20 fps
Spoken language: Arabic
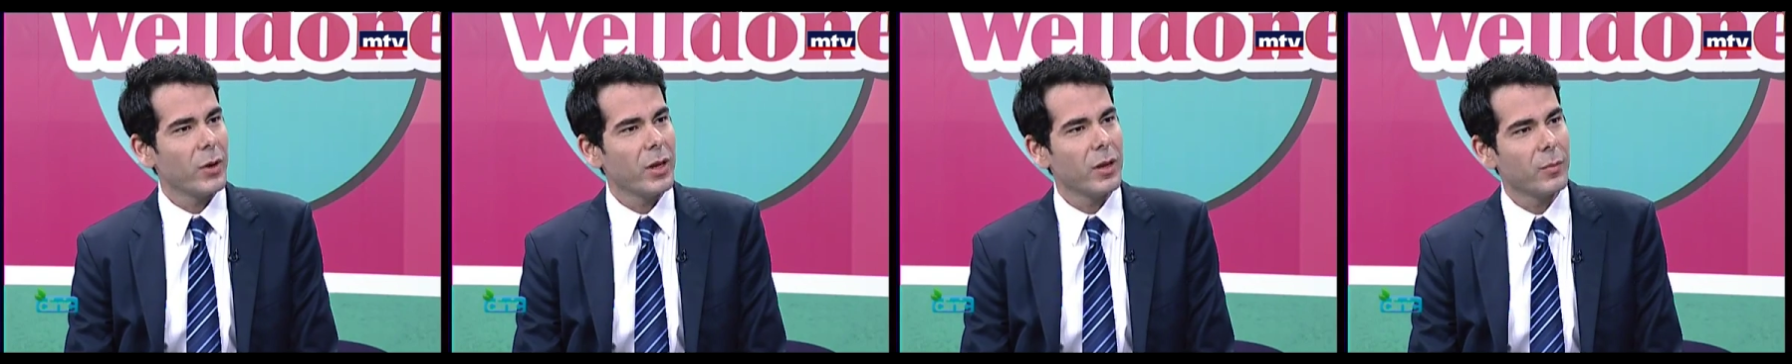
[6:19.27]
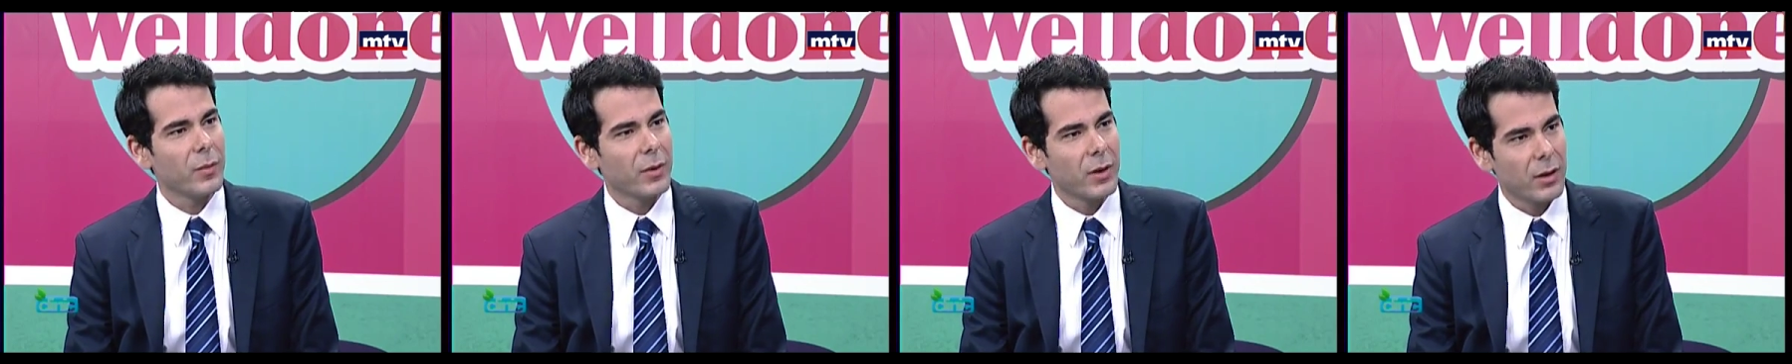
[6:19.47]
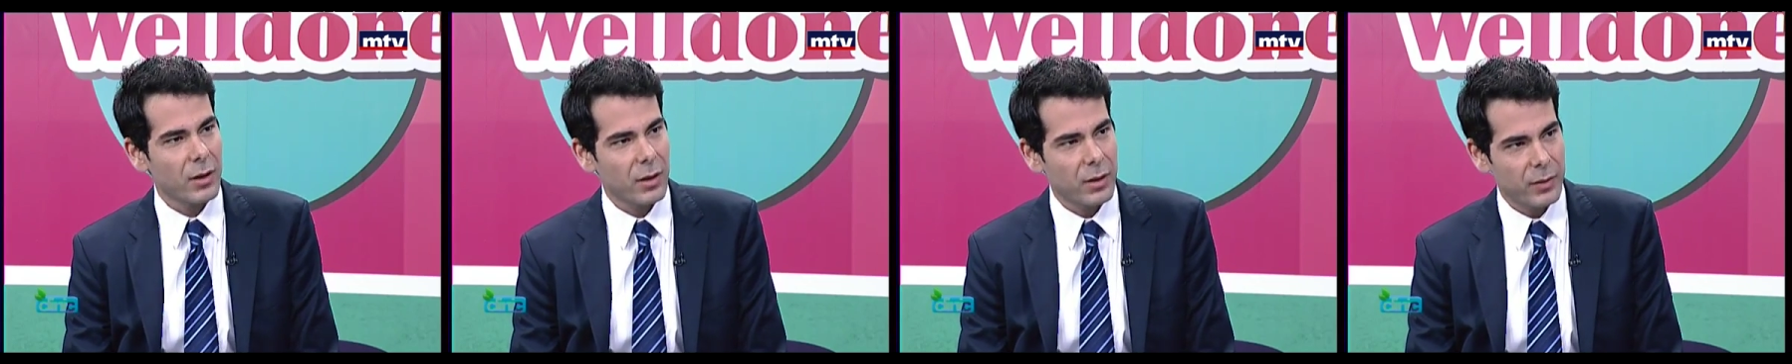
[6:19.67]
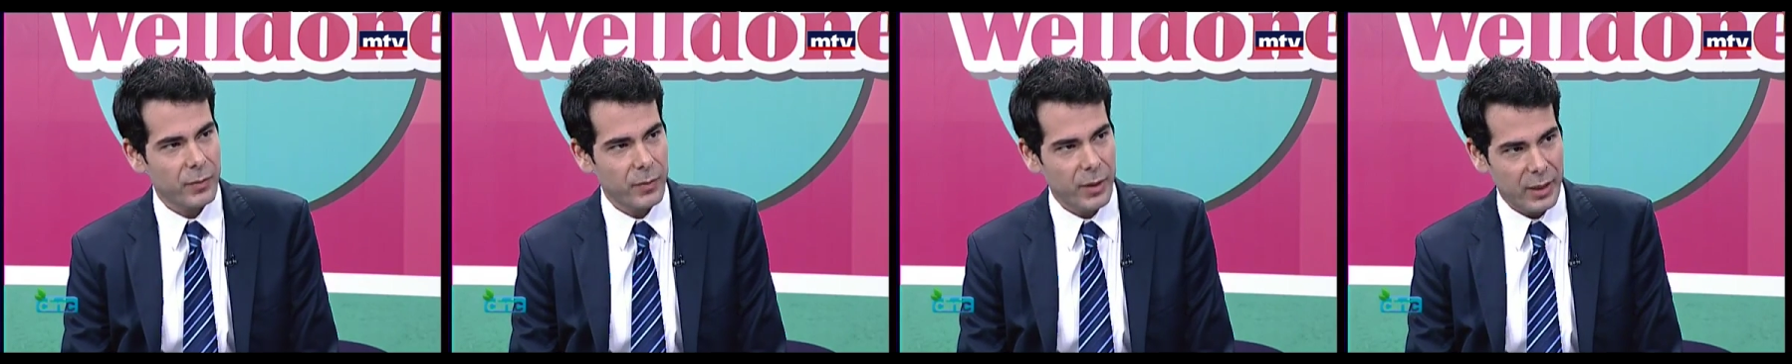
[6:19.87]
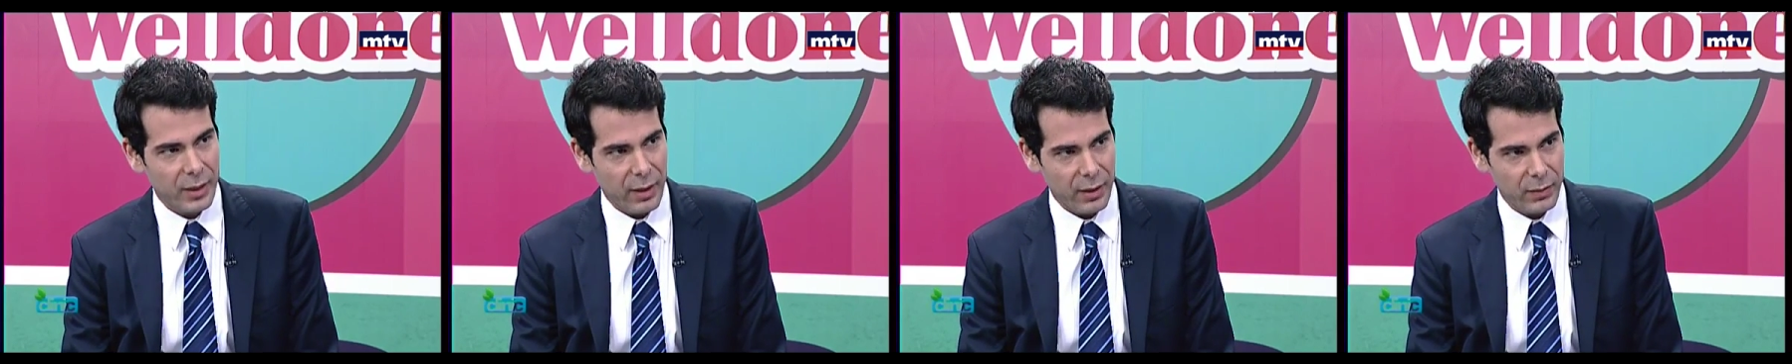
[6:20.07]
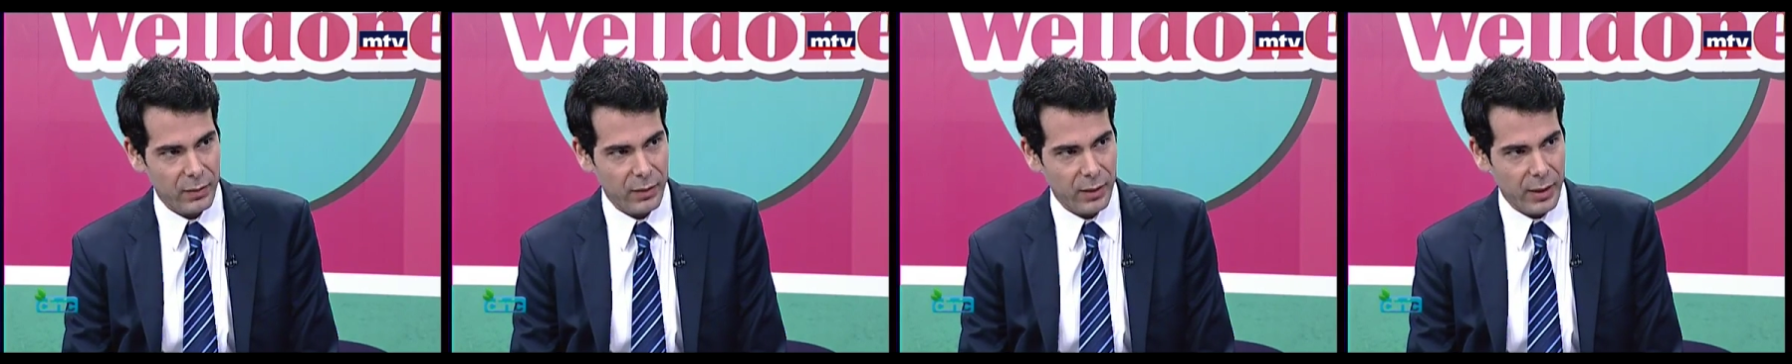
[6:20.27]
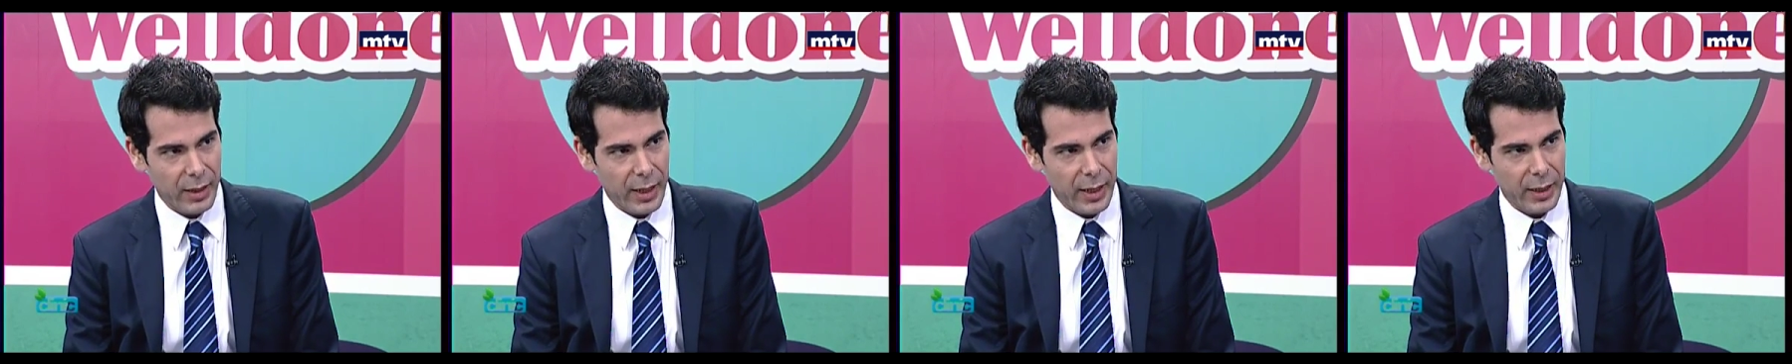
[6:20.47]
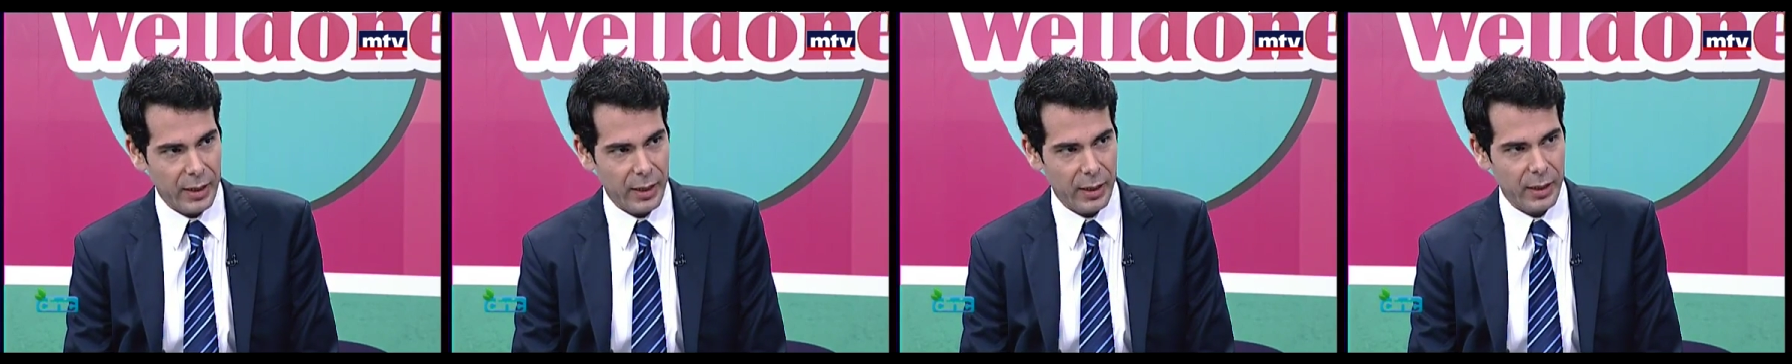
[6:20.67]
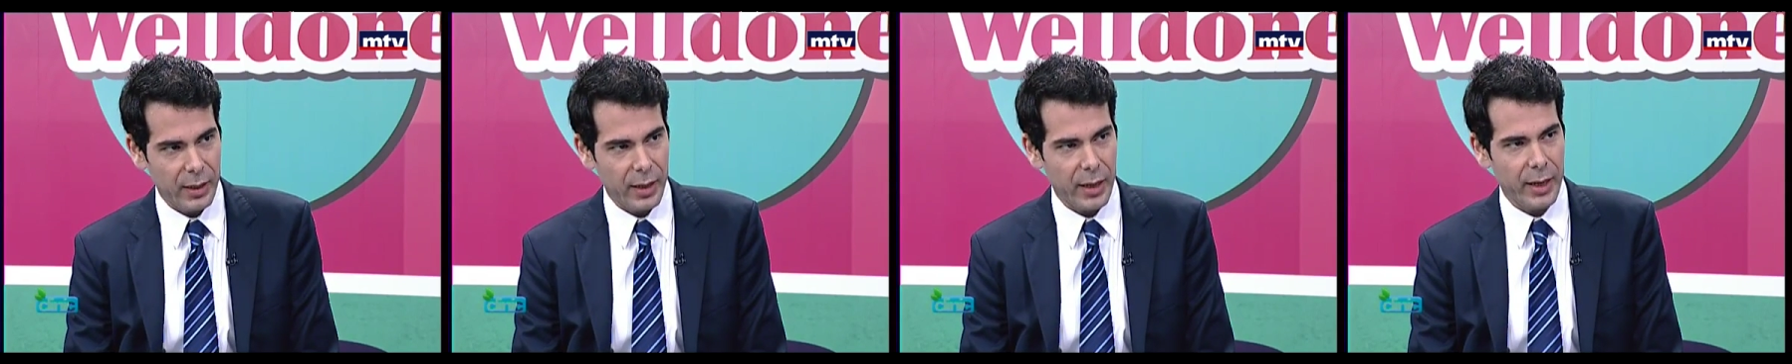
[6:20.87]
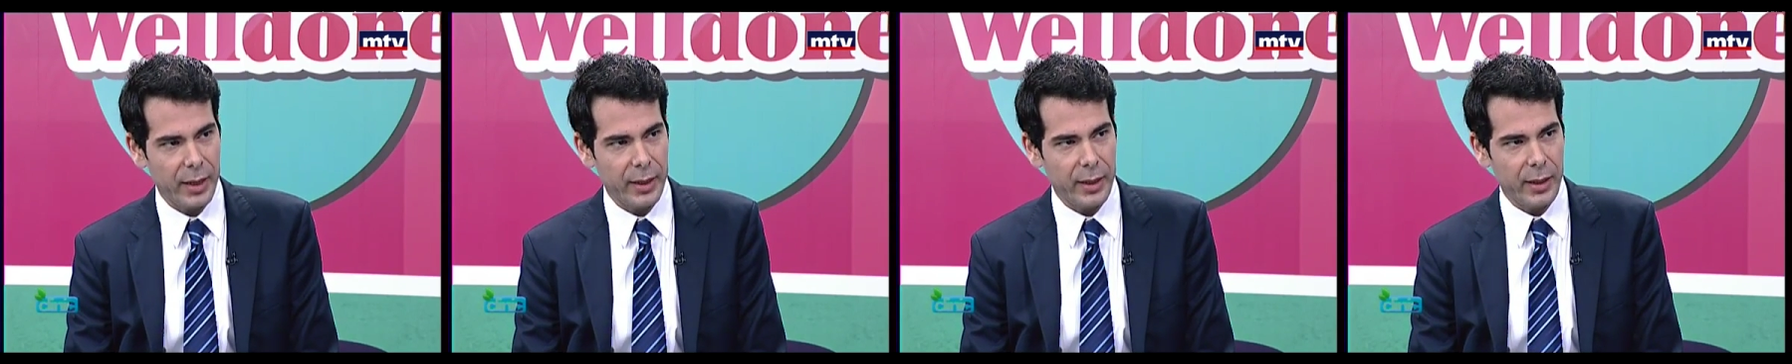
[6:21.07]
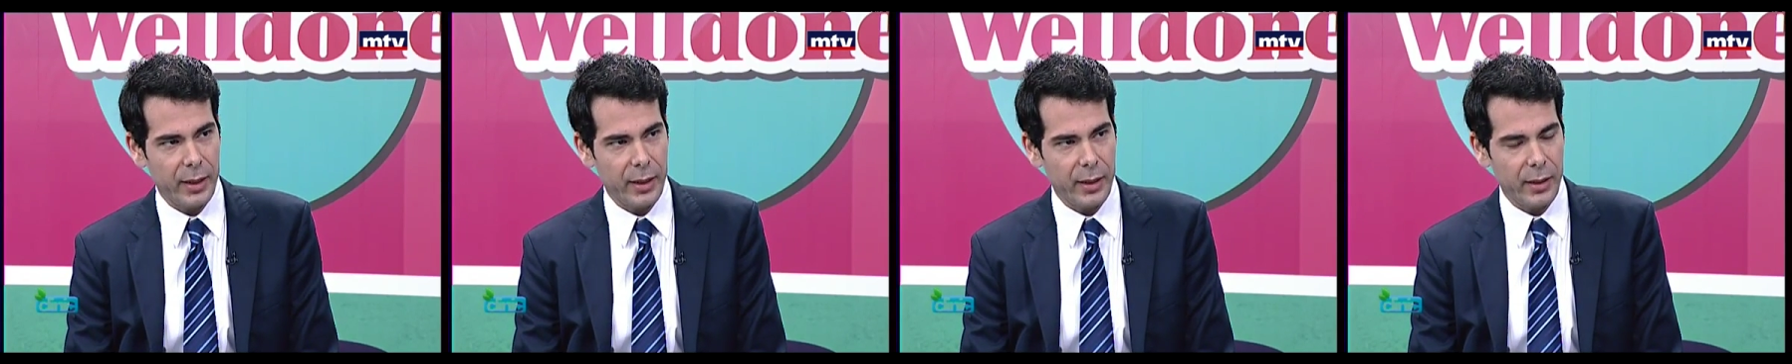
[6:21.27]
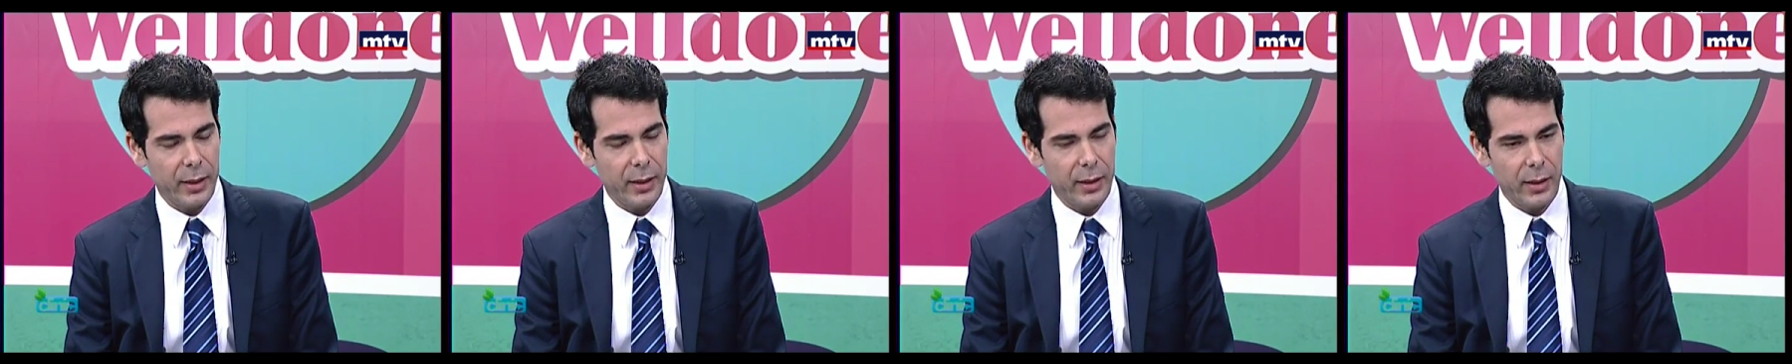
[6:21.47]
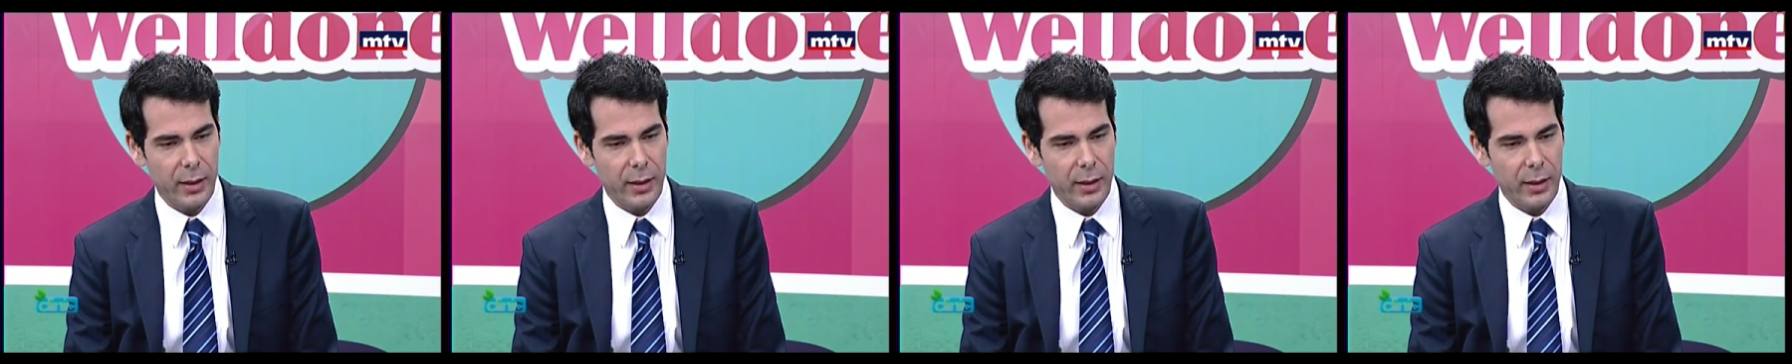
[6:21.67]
وين بالراس بتتاثر يعني يعني